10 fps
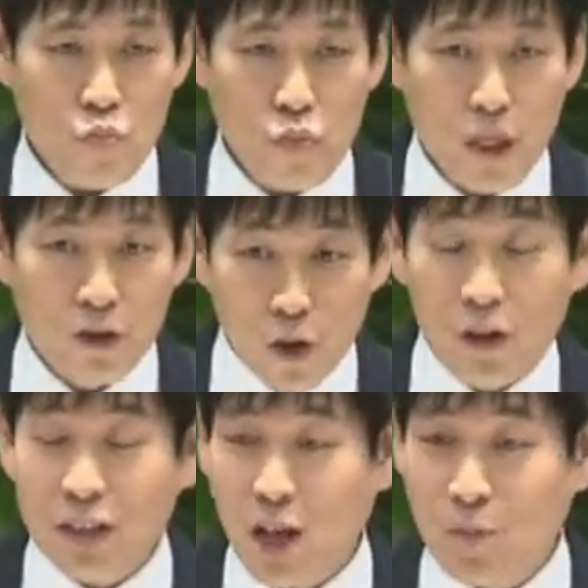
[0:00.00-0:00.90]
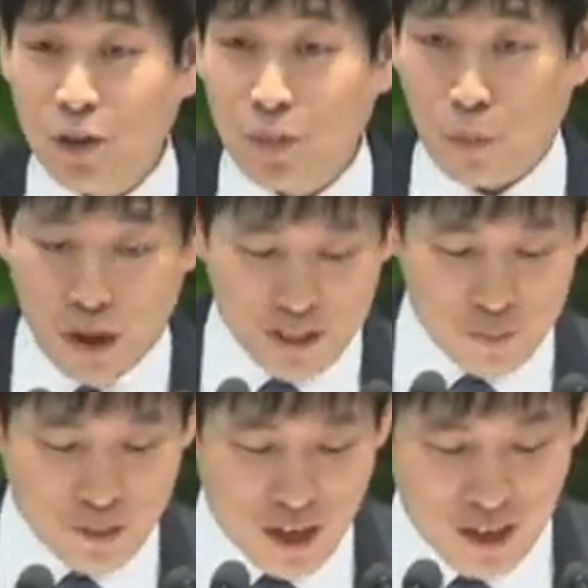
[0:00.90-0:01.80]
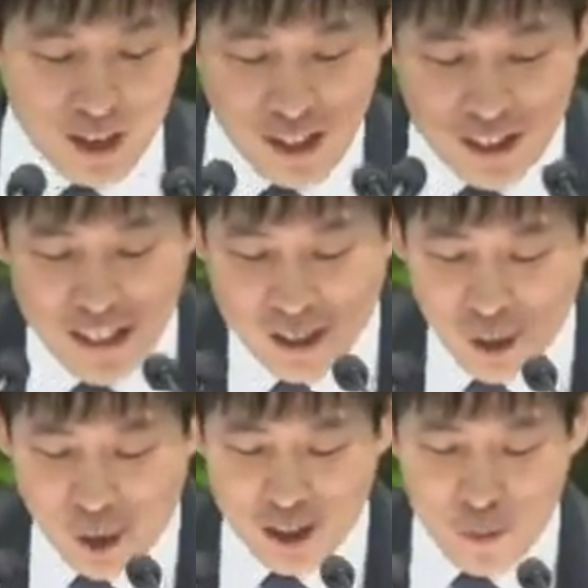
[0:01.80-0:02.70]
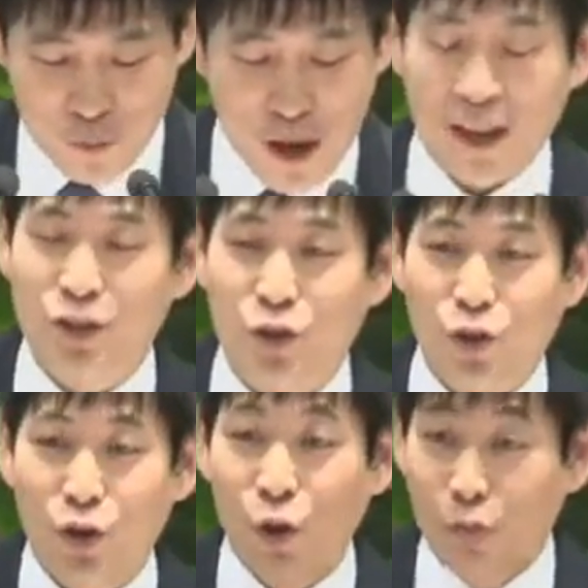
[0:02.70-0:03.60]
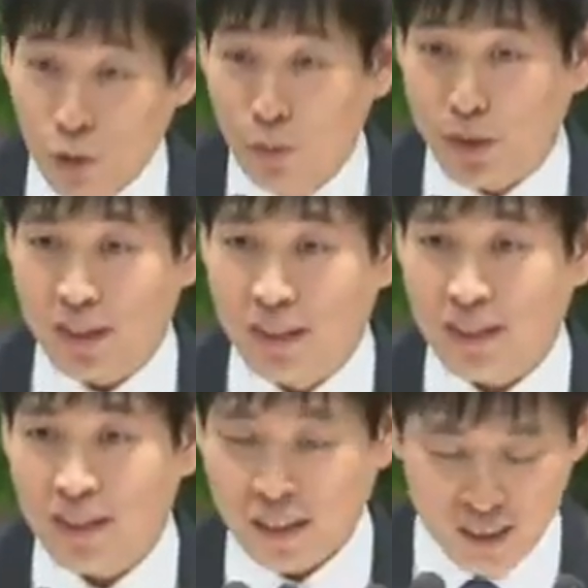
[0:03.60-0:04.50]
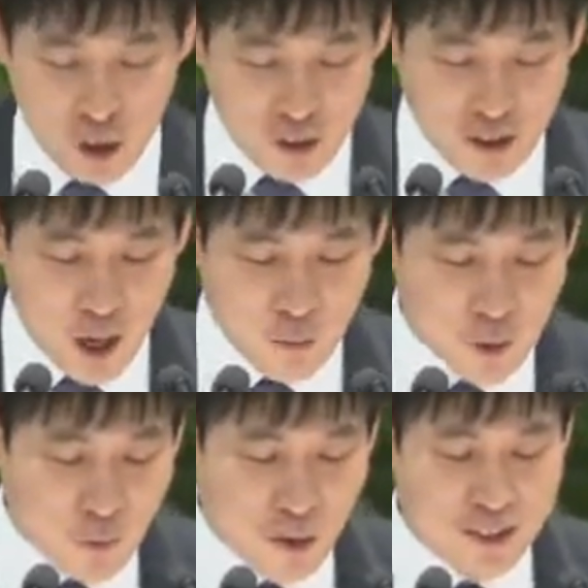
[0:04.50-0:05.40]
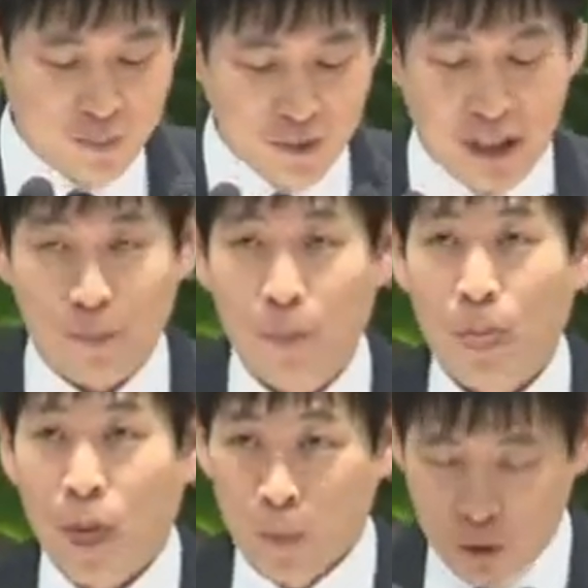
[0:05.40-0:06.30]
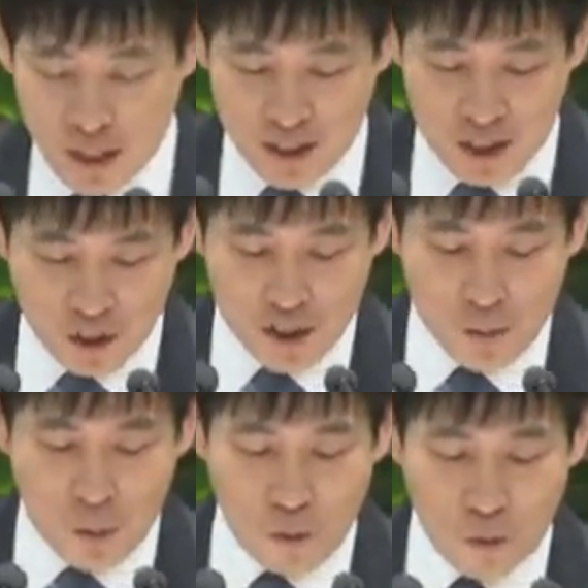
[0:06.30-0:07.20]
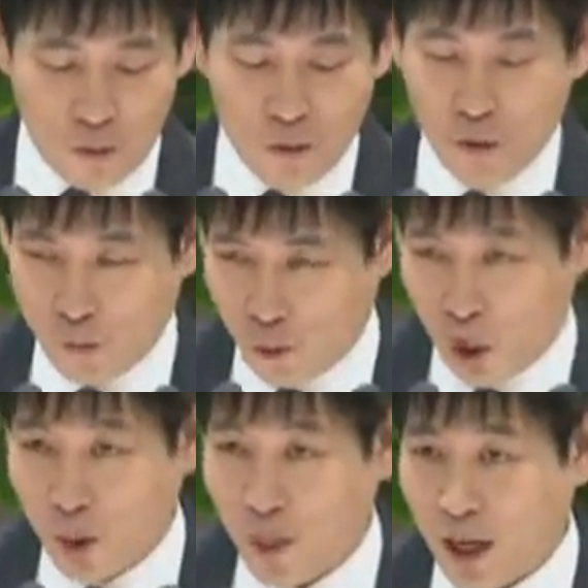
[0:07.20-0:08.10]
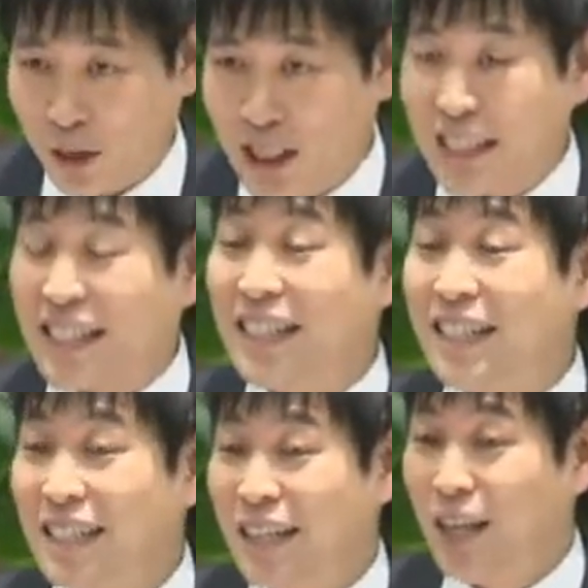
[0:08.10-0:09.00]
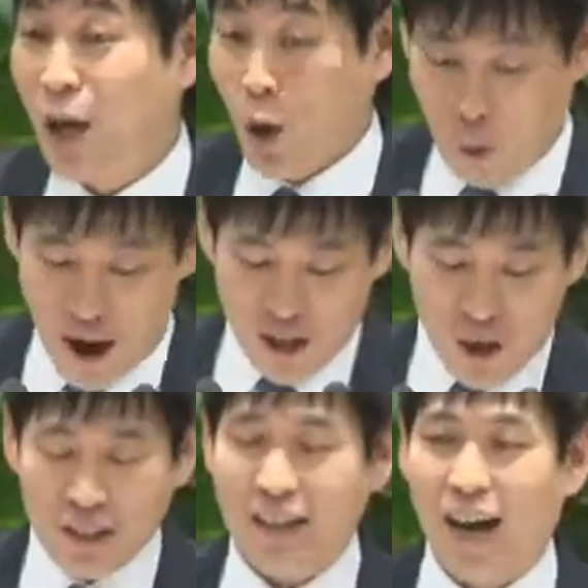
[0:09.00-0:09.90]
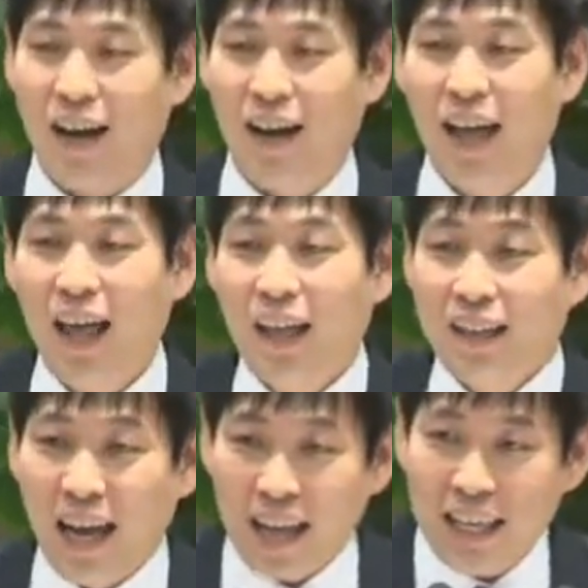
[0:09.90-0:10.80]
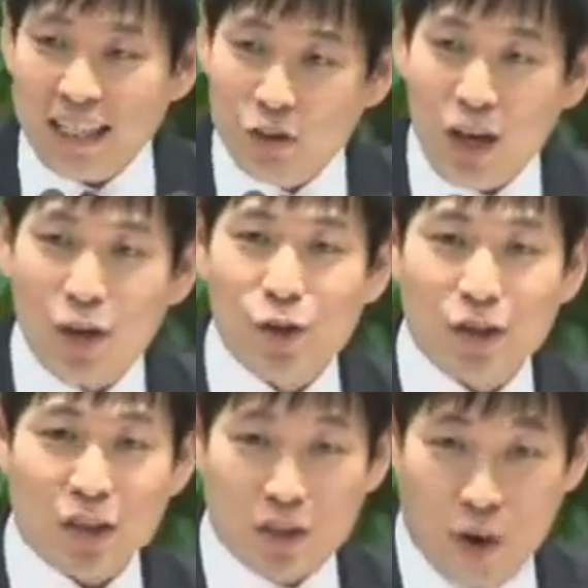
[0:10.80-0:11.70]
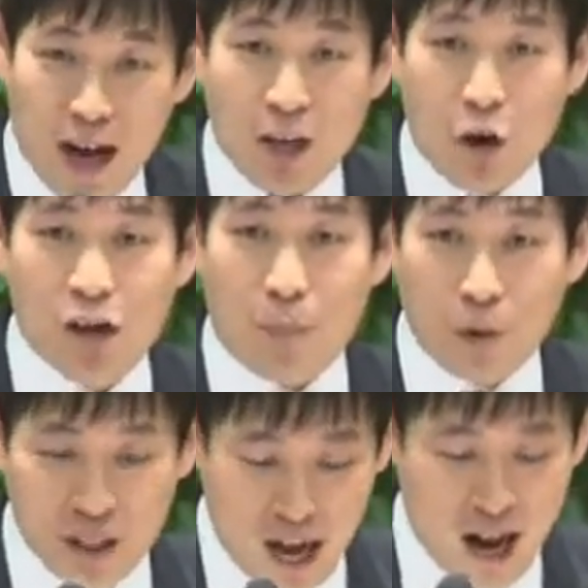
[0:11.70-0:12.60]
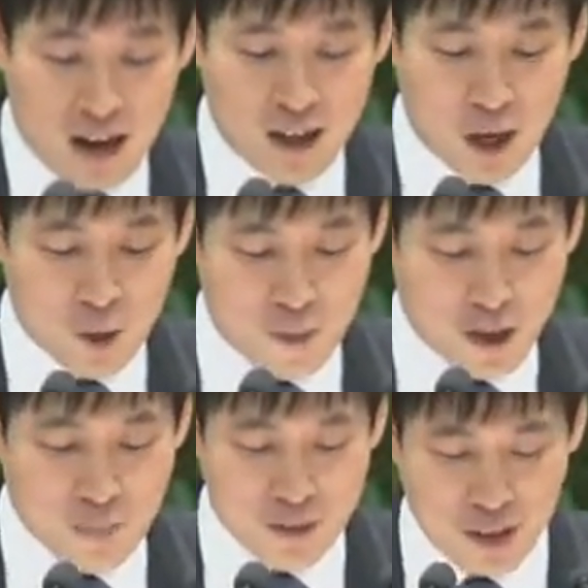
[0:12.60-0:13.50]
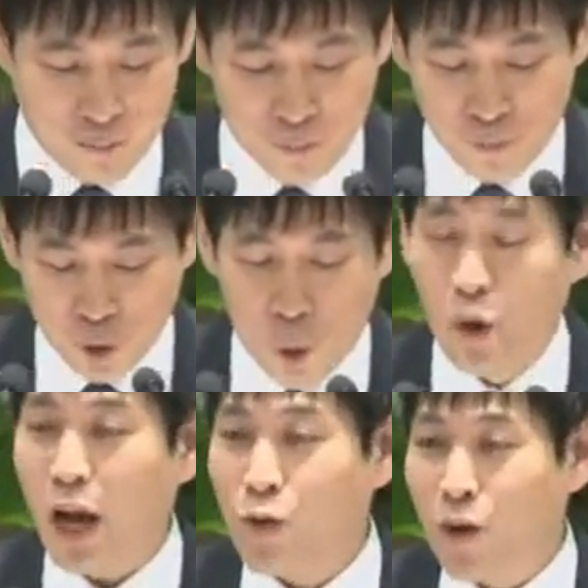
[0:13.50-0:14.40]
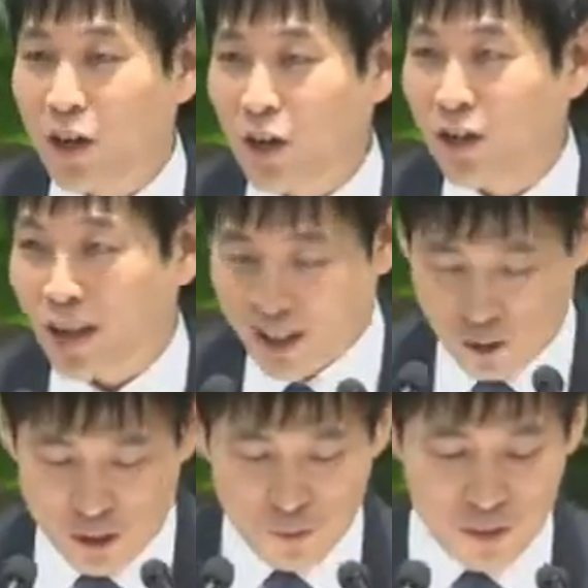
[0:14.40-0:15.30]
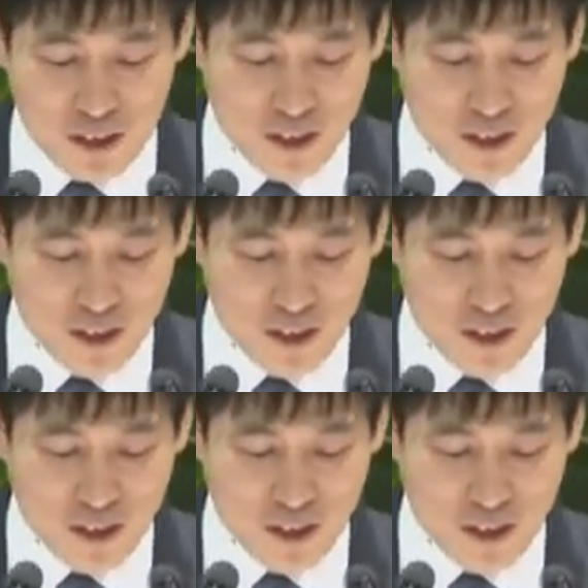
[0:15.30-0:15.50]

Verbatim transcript: 떨기나무를 보았습니다. 그냥 떨기나무가 아니죠. 불붙은 떨기나무를 보았습니다. 모세는 그것을 보고 뭐라고 말하죠? 큰 광경이다. 내가 이큰 광경, 광경을 보리라 라고 말합니다. 놀라운 광경이라는 것입니다.